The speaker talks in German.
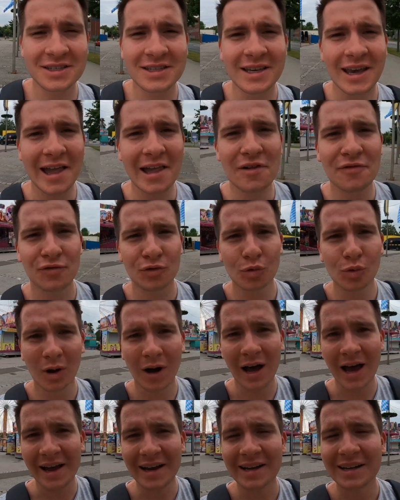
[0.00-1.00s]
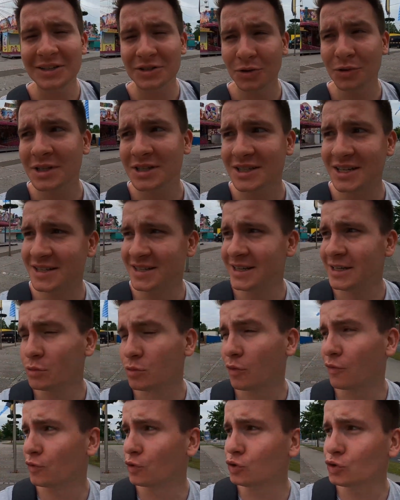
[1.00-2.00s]
ist hier 11 Uhr. Eigentlich soll hier seit
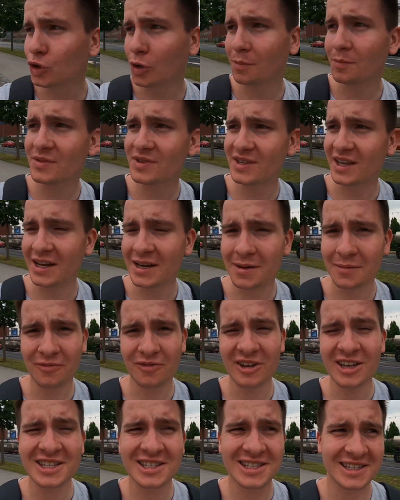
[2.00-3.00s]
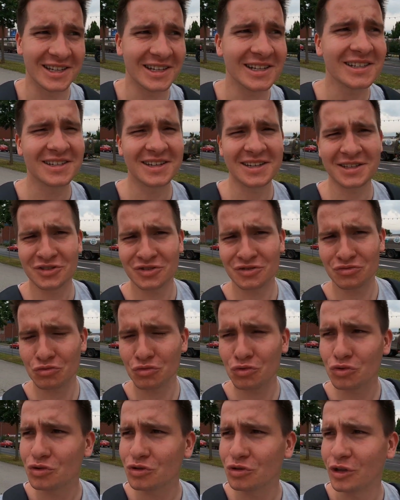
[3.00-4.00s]
10 Uhr Frühshoppen sein im Festzelt. Das
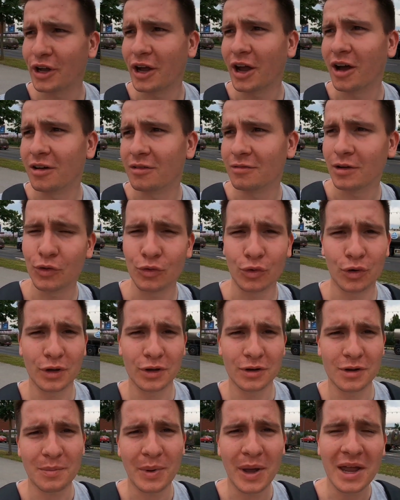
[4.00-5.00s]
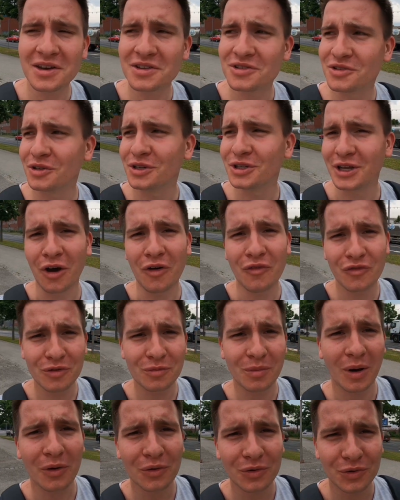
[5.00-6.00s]
ist, naja, also eine Band ist noch nicht
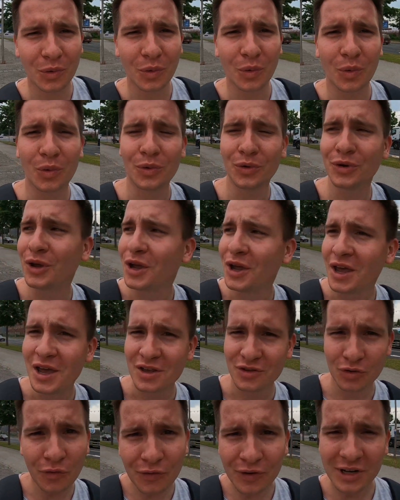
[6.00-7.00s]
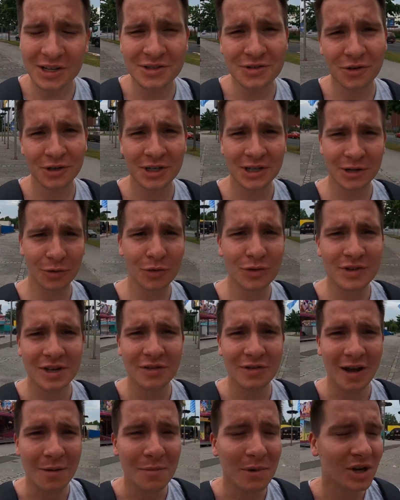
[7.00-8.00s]
aufgebaut und so viel ist noch nicht los.
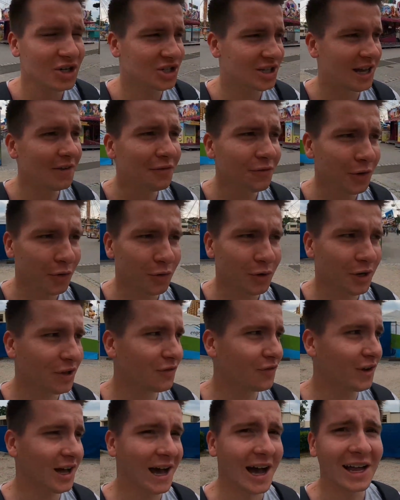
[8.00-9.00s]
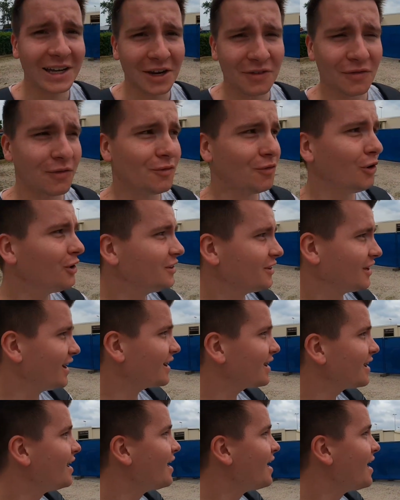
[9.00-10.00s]
Also Amberg schläft noch oder ist verkatert vom
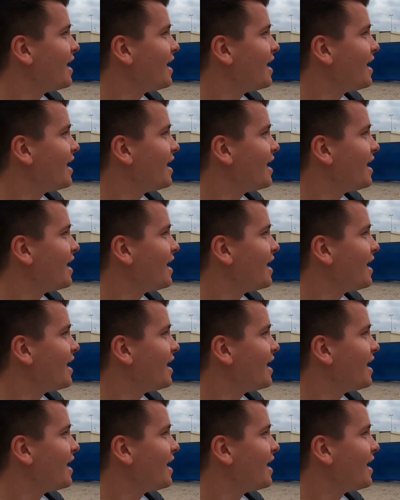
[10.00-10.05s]
Vortag.